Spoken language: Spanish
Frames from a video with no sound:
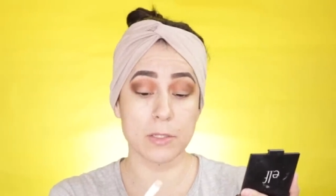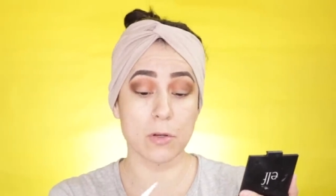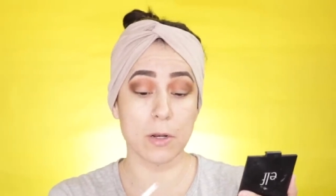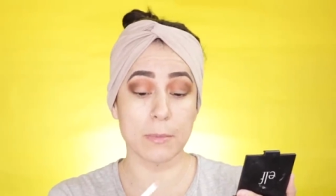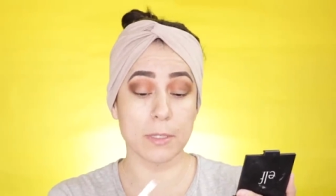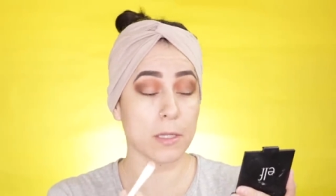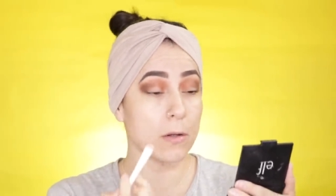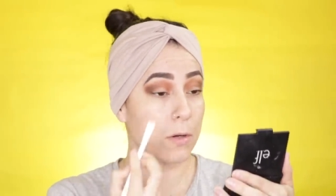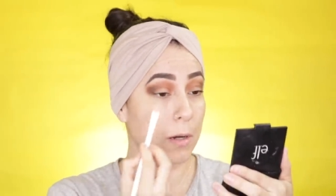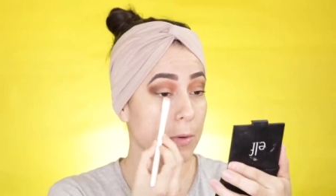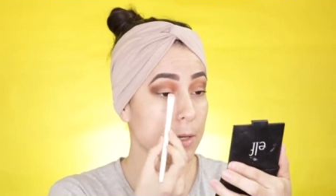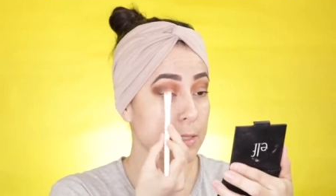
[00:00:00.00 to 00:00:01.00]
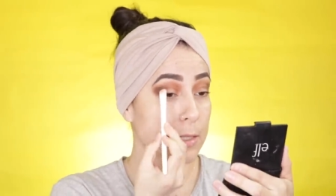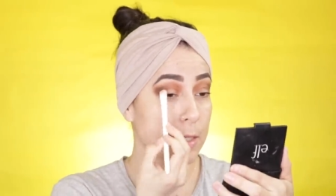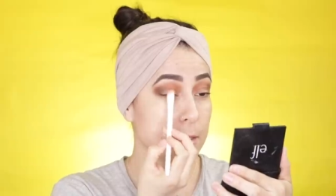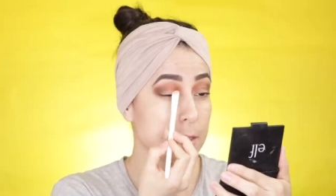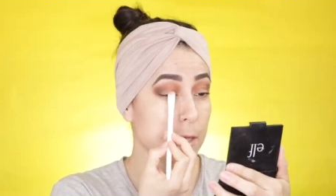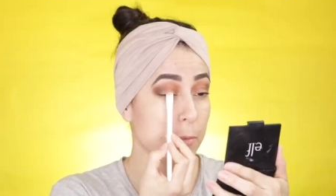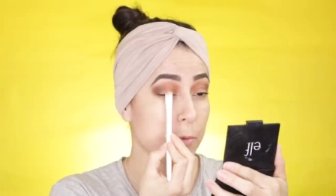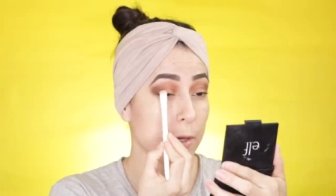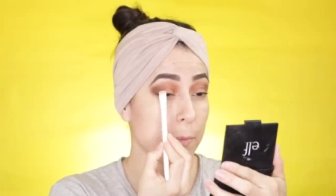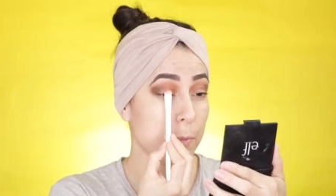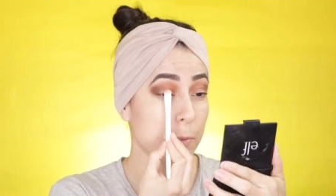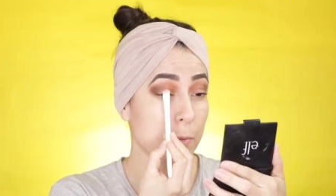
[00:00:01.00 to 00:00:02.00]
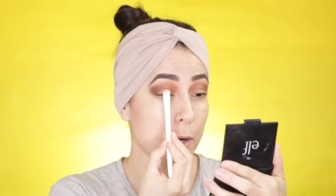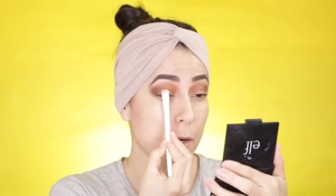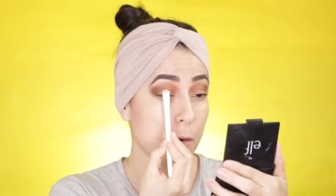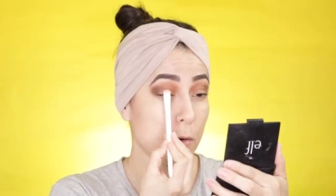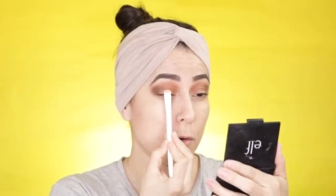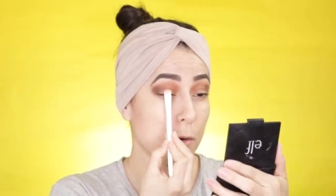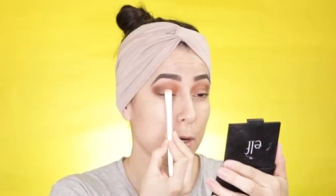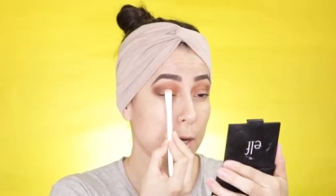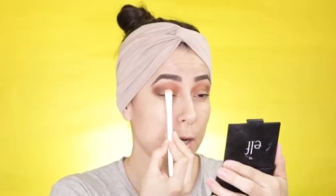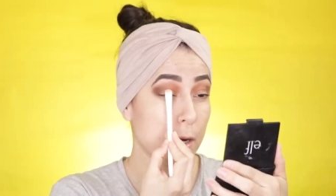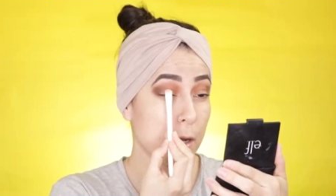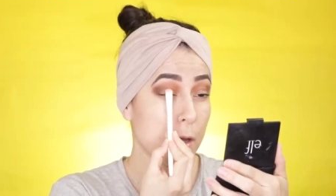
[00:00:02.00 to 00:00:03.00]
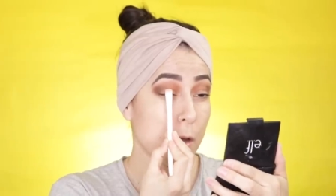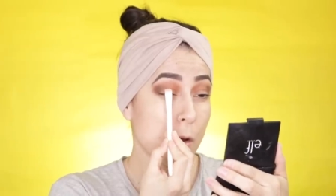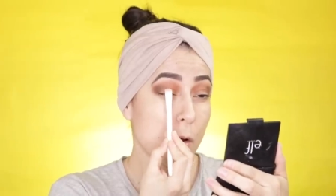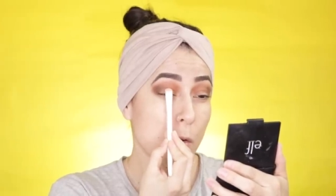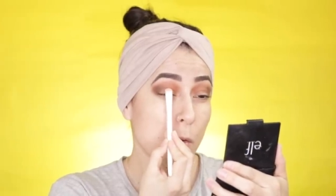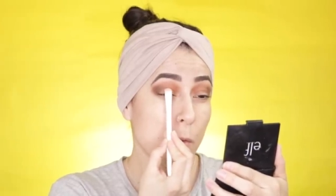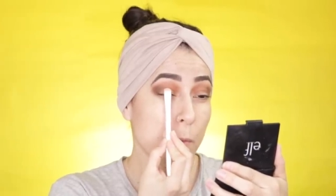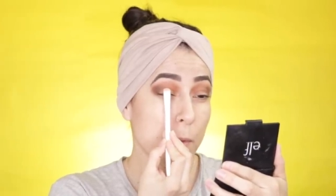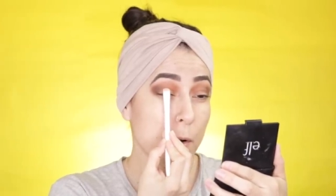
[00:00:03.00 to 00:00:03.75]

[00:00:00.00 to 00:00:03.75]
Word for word: solamente lo que voy a hacer es que voy a, colocar un